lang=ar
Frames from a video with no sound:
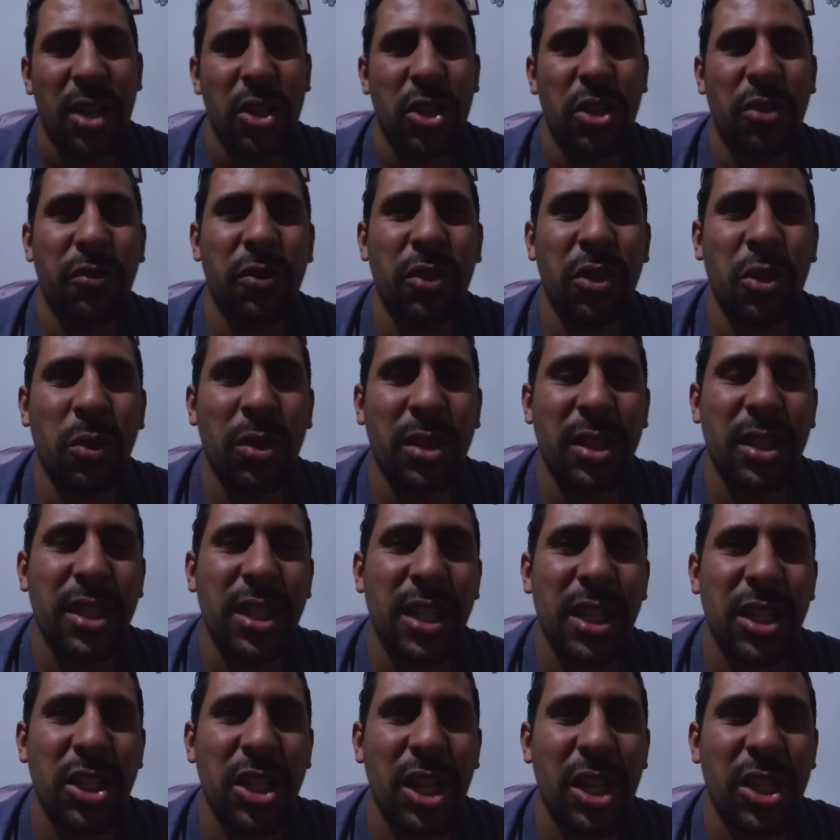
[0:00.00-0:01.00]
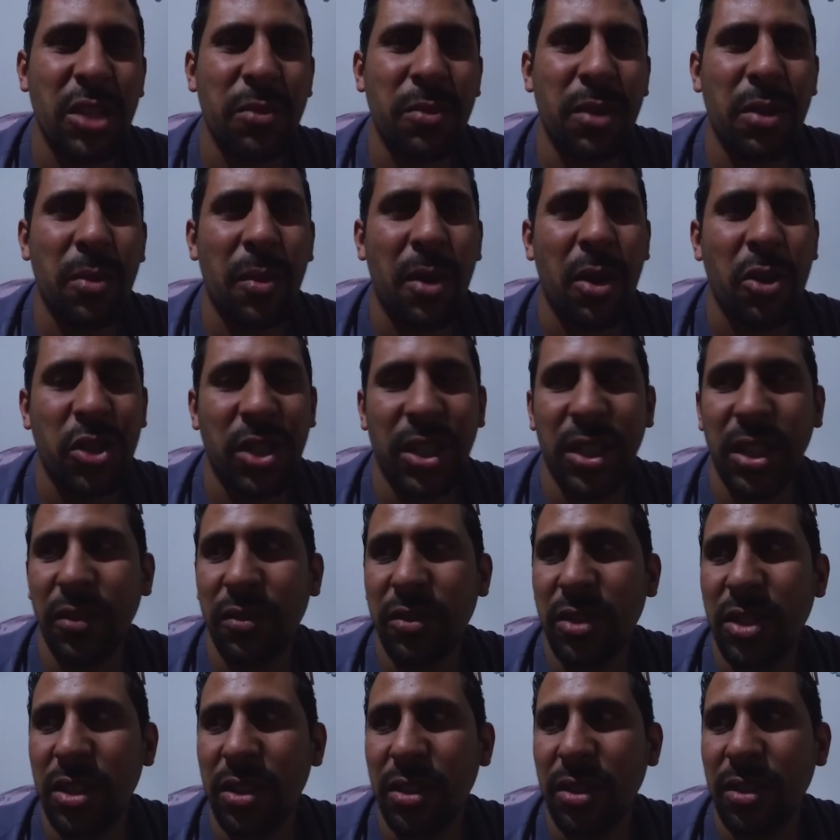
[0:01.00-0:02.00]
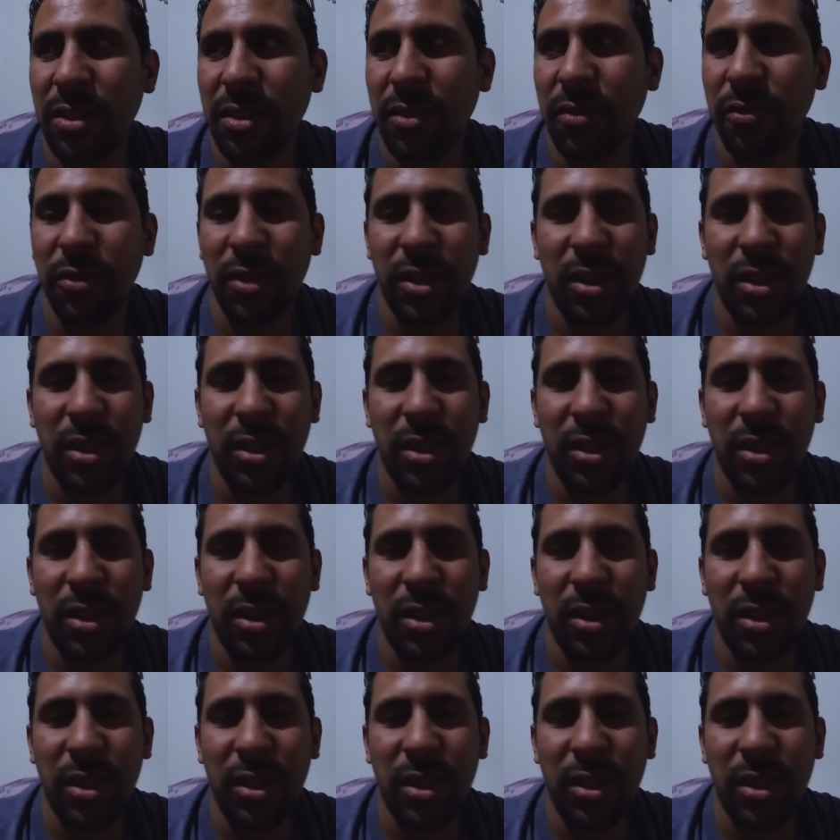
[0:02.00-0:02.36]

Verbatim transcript: شي فيديوهات تيليشارجي ملي مابقاوش عندي في